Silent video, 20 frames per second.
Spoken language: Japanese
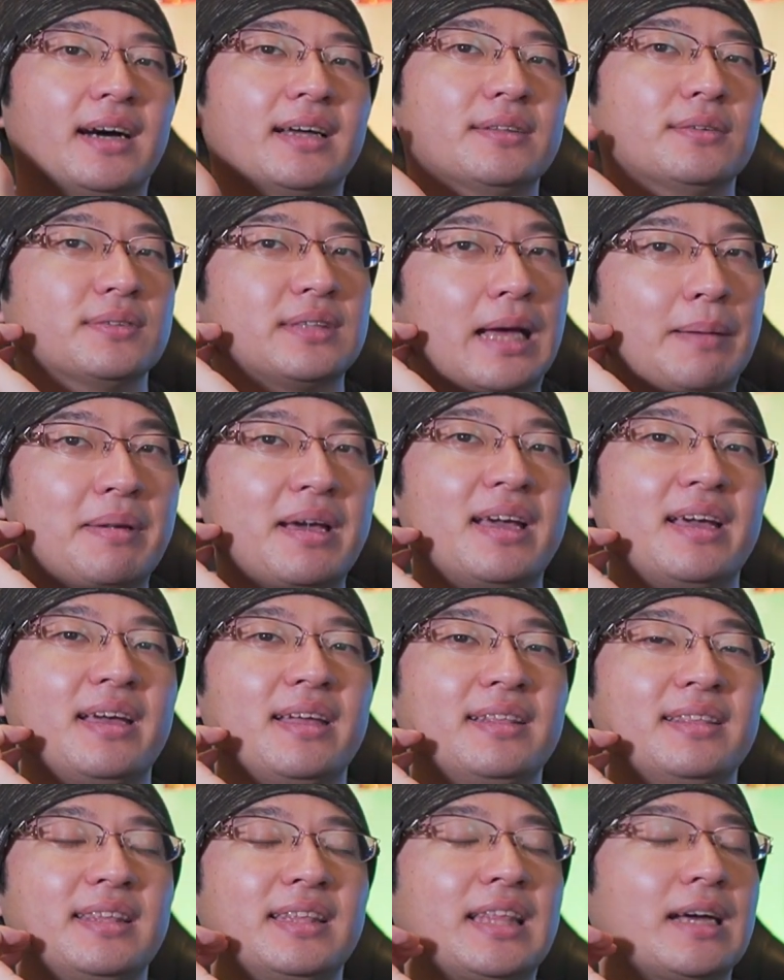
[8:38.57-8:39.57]
あの、
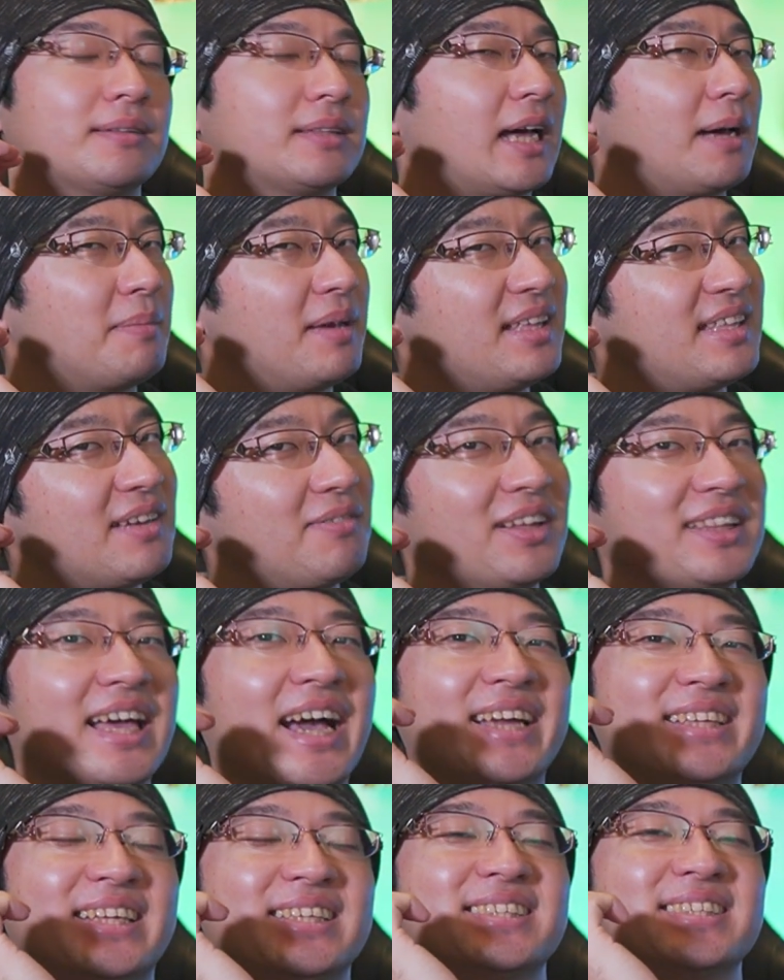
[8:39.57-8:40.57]
ダメ、だダメでは
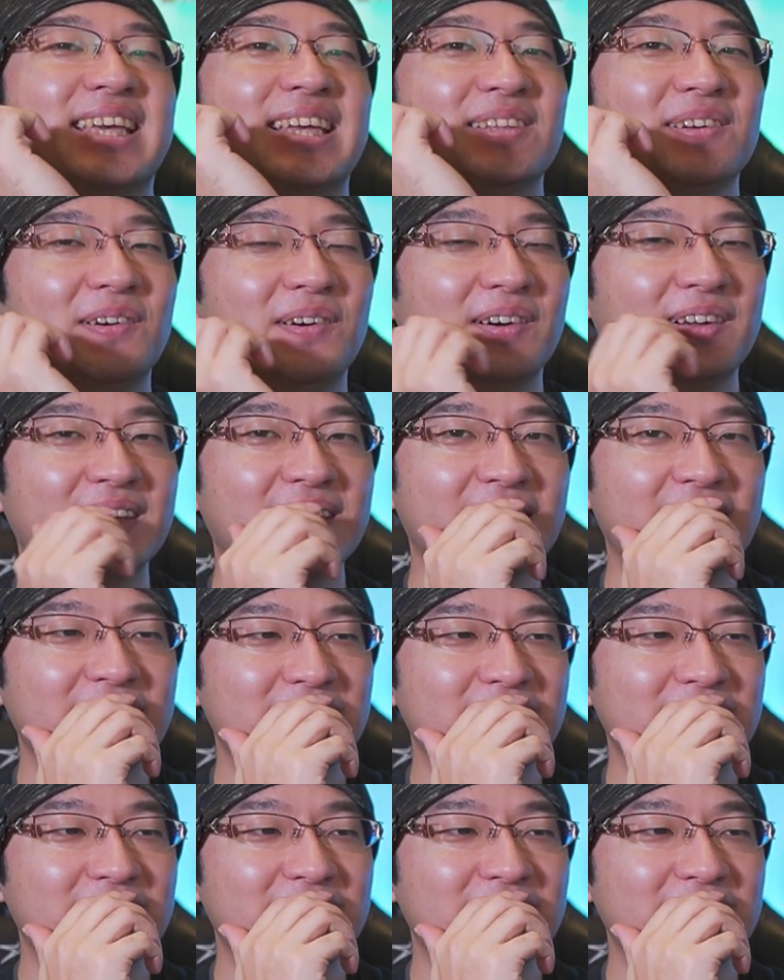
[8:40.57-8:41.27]
ないですけど、